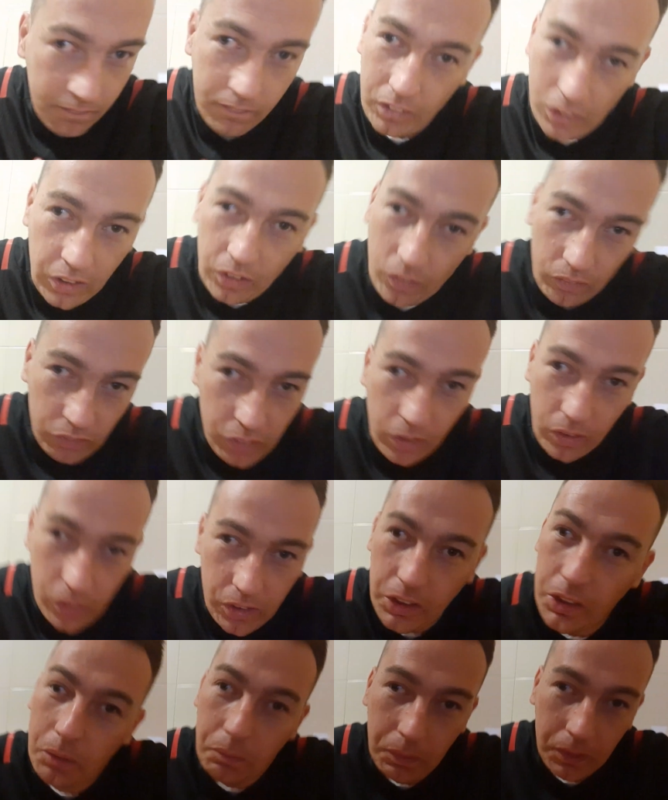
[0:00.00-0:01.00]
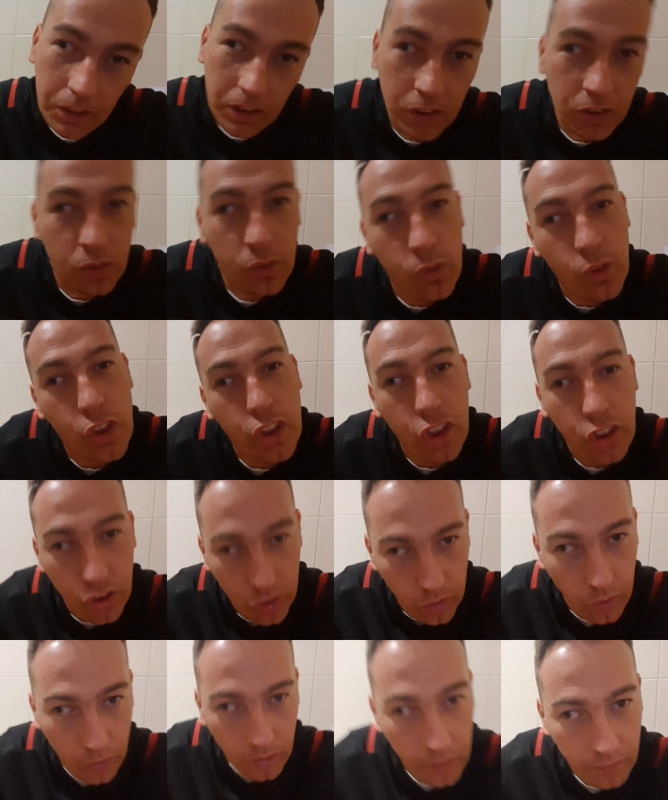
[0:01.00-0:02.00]
Io non te lo dico perché sono un
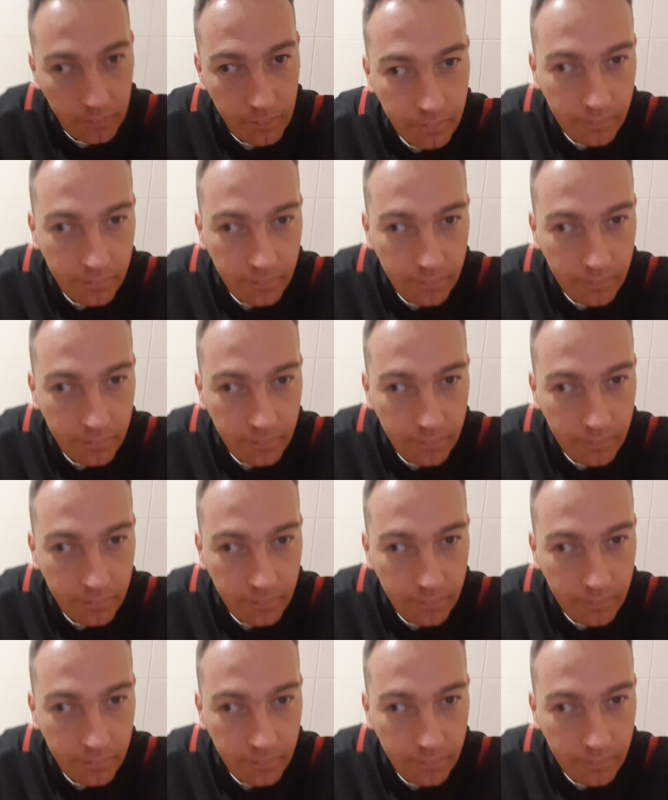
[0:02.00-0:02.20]
signore,